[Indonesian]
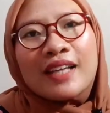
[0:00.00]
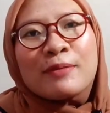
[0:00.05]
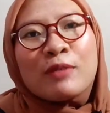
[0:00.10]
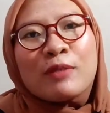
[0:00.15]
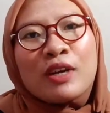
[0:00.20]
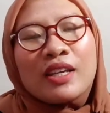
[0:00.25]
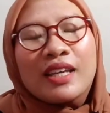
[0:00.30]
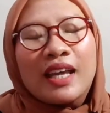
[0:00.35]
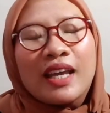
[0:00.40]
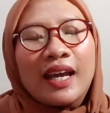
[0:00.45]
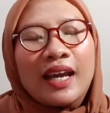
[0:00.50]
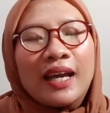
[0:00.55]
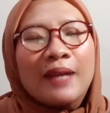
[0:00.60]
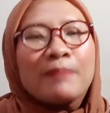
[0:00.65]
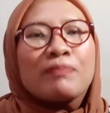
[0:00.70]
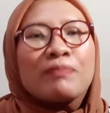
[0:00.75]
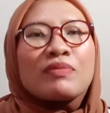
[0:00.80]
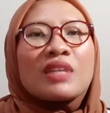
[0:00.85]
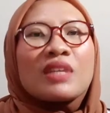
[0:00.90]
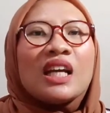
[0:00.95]
Oke
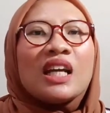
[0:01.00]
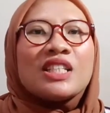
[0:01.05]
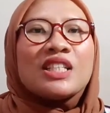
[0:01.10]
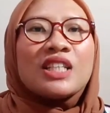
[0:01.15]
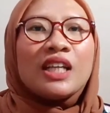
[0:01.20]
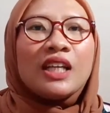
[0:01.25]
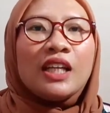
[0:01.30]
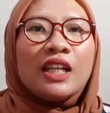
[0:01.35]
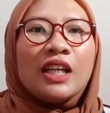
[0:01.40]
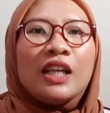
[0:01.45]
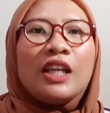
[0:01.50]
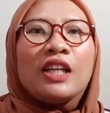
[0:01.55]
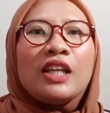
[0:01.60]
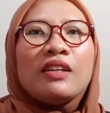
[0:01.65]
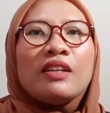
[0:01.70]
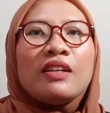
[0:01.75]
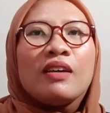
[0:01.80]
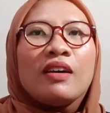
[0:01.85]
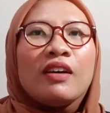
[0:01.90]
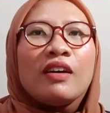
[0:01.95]
semuanya,
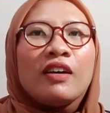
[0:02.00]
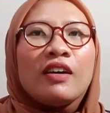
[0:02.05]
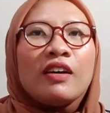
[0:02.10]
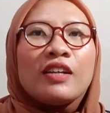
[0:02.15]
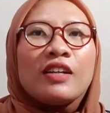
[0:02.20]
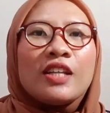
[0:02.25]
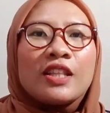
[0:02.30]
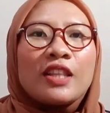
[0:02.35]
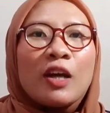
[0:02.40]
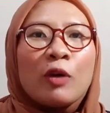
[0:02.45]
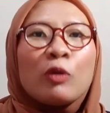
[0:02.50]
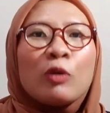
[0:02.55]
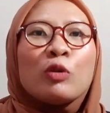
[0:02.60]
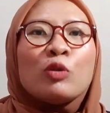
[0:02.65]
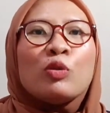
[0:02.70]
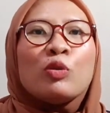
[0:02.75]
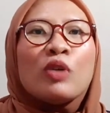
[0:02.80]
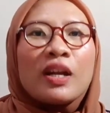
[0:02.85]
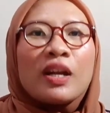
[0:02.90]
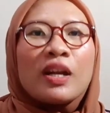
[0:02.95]
jadi uh, di
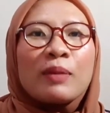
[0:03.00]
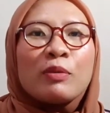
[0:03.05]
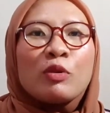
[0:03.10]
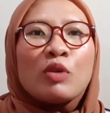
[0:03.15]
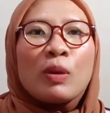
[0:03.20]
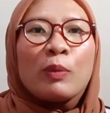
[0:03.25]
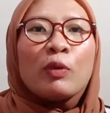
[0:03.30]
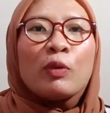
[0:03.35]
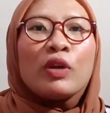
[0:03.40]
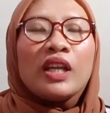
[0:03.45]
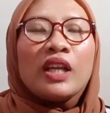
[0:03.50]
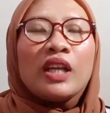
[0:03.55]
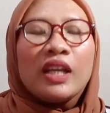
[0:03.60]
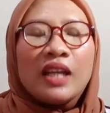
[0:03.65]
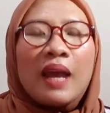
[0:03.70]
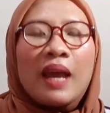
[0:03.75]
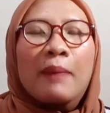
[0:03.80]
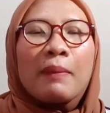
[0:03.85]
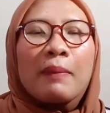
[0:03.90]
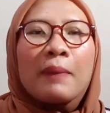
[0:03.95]
tahun
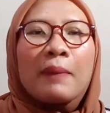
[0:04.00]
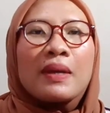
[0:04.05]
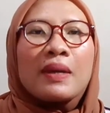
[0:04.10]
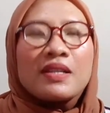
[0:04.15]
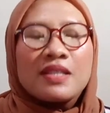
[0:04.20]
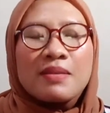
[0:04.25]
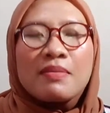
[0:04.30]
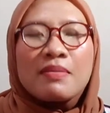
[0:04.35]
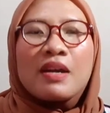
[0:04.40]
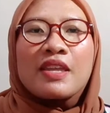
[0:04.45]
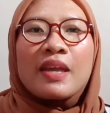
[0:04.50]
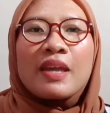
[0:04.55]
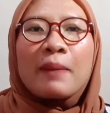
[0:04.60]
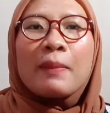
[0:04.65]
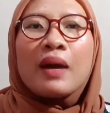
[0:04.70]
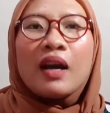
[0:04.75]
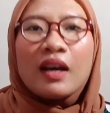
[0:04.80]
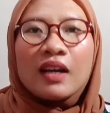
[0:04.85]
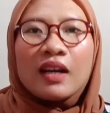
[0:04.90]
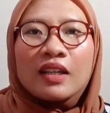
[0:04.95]
2020 ini emang pasti
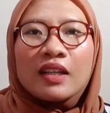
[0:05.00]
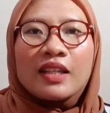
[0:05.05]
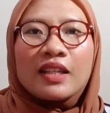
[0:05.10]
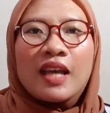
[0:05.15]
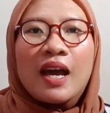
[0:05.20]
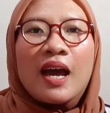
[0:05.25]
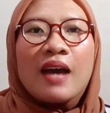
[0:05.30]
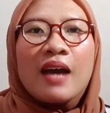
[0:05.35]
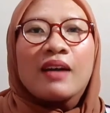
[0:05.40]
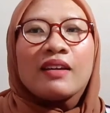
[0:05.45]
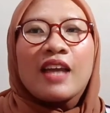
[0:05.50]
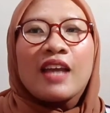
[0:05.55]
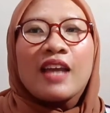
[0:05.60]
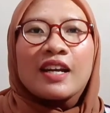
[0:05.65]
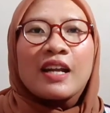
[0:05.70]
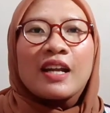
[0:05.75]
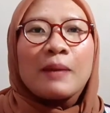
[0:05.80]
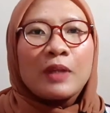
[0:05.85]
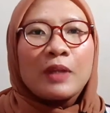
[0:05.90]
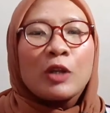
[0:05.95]
banyak banget ya
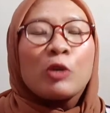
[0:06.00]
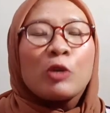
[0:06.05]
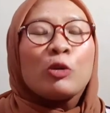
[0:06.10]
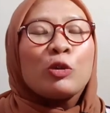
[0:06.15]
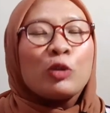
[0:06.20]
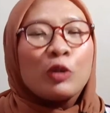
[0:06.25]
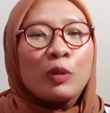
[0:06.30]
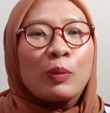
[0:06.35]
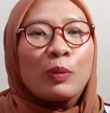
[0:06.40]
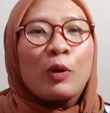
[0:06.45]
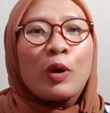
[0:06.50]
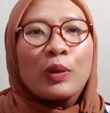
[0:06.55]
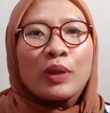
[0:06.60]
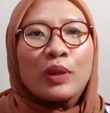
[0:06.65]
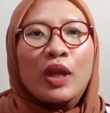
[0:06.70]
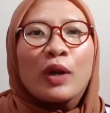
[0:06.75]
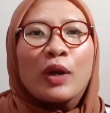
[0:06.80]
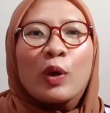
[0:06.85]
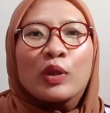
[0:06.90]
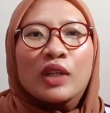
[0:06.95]
yang daftar
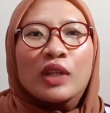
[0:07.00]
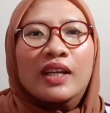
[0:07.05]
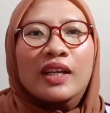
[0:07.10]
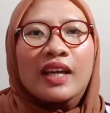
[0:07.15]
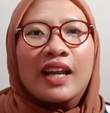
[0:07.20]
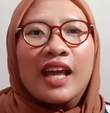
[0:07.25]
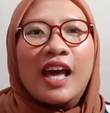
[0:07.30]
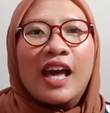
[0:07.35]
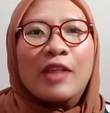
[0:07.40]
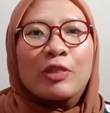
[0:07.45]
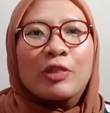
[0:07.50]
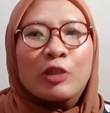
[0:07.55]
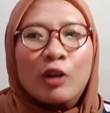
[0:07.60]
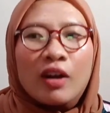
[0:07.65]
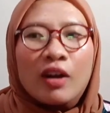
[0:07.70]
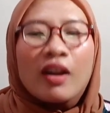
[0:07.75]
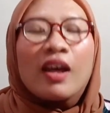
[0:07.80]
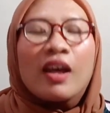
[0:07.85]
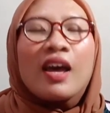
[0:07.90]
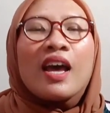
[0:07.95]
YouTube, konten-konten
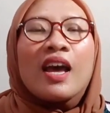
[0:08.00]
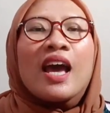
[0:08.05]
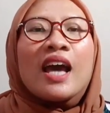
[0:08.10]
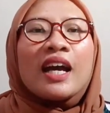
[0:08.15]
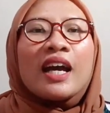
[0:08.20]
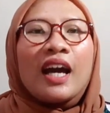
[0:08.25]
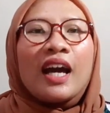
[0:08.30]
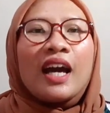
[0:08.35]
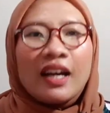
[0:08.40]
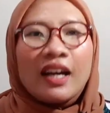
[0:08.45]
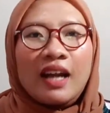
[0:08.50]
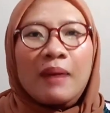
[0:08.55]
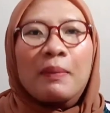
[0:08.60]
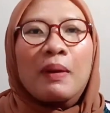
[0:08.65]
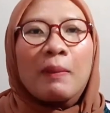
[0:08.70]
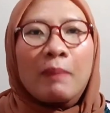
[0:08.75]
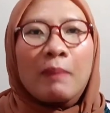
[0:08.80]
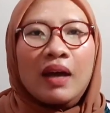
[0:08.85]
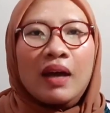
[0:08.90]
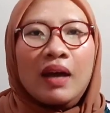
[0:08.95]
kreator. -konten
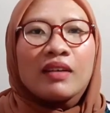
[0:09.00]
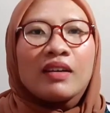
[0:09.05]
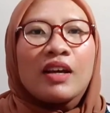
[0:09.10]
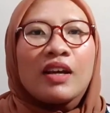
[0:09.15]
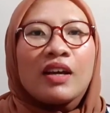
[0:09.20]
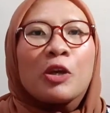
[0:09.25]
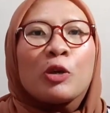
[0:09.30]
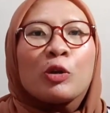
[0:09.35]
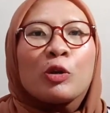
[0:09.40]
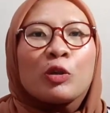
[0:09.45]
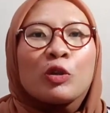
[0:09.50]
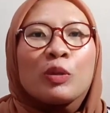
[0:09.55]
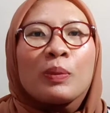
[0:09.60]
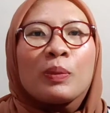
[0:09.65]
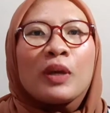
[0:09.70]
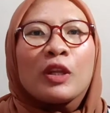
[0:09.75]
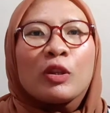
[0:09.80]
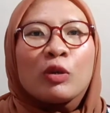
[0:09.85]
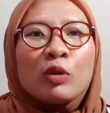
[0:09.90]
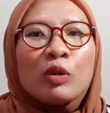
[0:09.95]
karena memang
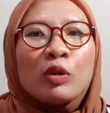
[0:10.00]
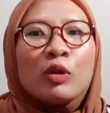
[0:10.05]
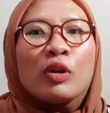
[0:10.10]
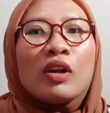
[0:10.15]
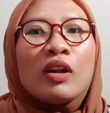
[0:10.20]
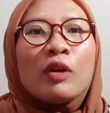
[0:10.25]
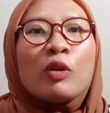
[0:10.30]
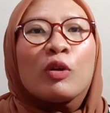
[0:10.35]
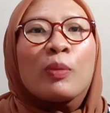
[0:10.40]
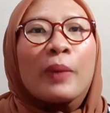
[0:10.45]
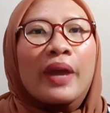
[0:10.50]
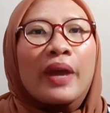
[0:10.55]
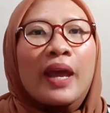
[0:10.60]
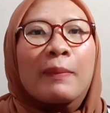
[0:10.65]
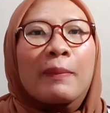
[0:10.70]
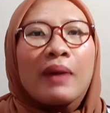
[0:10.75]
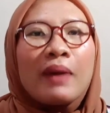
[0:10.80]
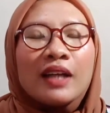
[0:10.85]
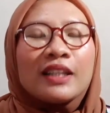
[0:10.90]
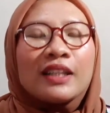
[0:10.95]
YouTube itu
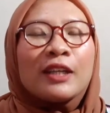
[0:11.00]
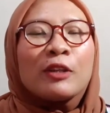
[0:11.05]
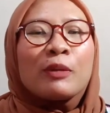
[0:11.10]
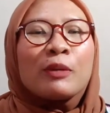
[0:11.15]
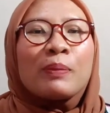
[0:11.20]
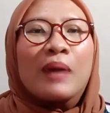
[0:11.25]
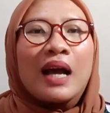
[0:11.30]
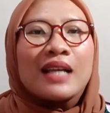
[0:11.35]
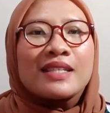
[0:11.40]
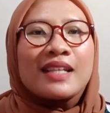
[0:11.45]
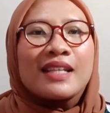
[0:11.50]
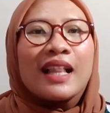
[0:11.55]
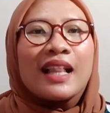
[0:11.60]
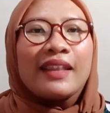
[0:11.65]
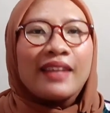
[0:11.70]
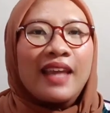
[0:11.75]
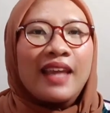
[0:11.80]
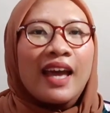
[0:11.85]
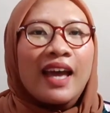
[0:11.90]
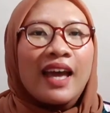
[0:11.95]
lumayan banget gitu
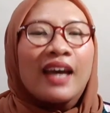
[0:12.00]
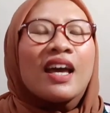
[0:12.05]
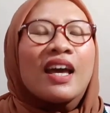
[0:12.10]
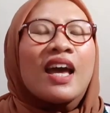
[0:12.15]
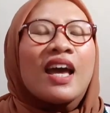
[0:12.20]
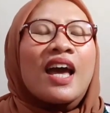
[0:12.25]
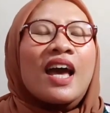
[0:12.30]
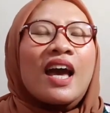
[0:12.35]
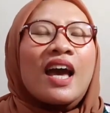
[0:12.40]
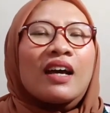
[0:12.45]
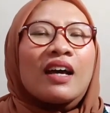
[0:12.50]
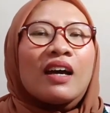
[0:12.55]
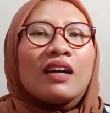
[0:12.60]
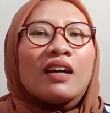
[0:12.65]
penghasilannya